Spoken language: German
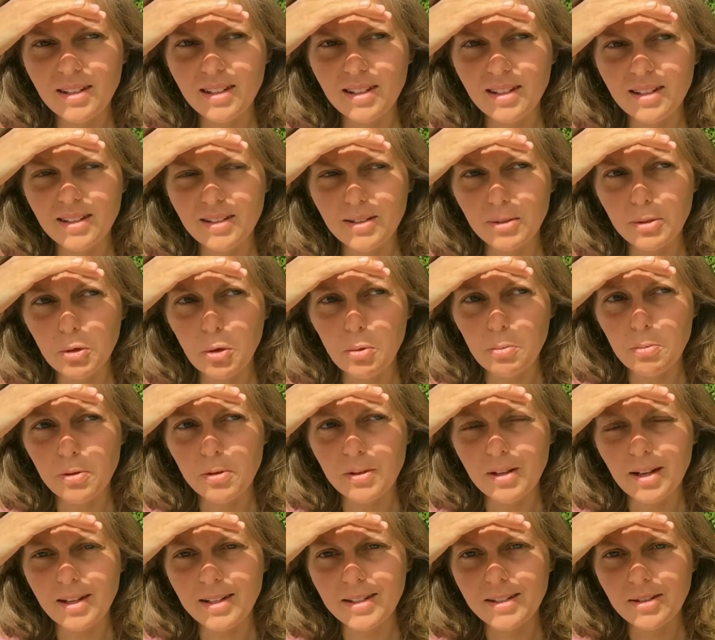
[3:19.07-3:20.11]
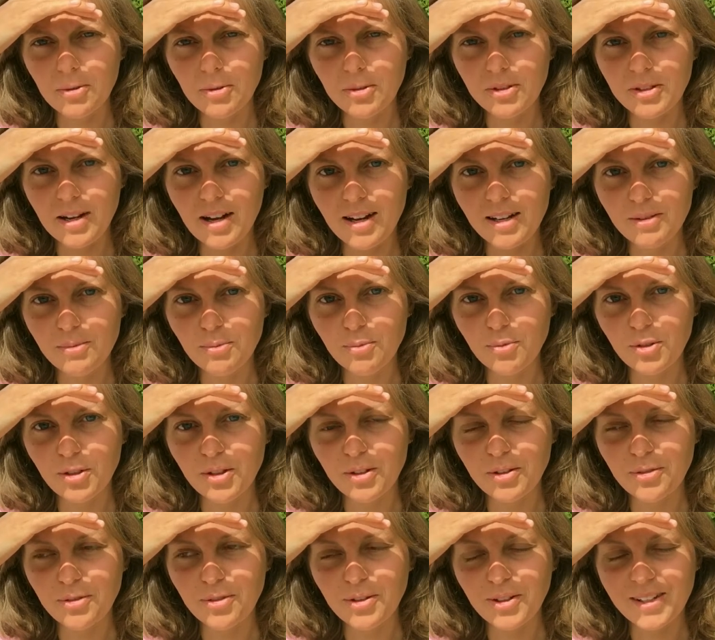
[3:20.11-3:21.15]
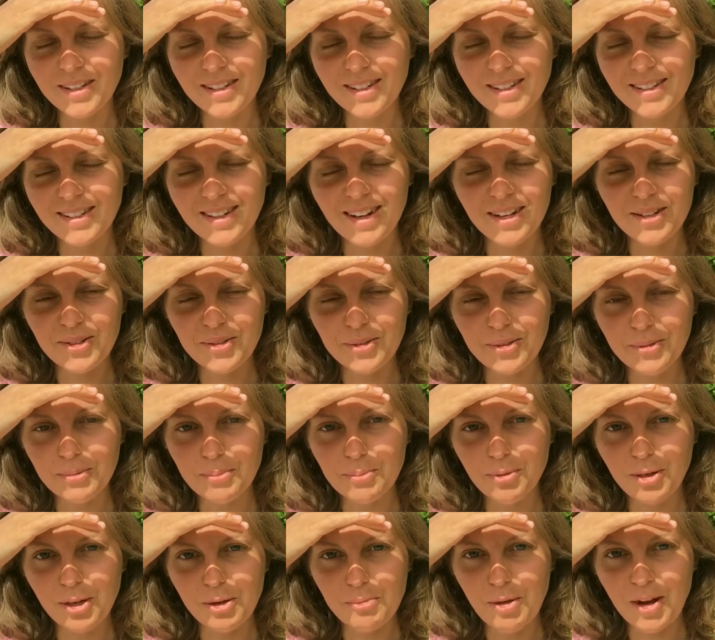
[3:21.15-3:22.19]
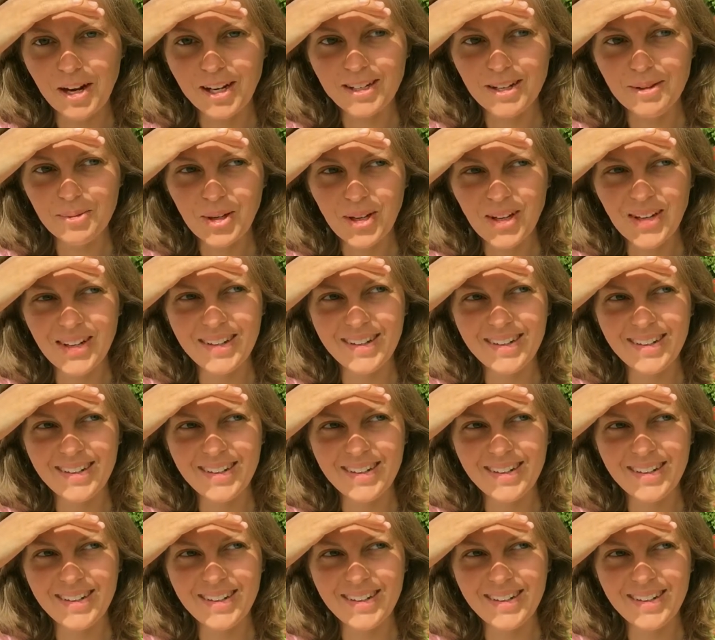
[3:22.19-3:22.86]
Also ich komme leichter außer Atem, wie ihr vielleicht jetzt gerade schon gemerkt habt.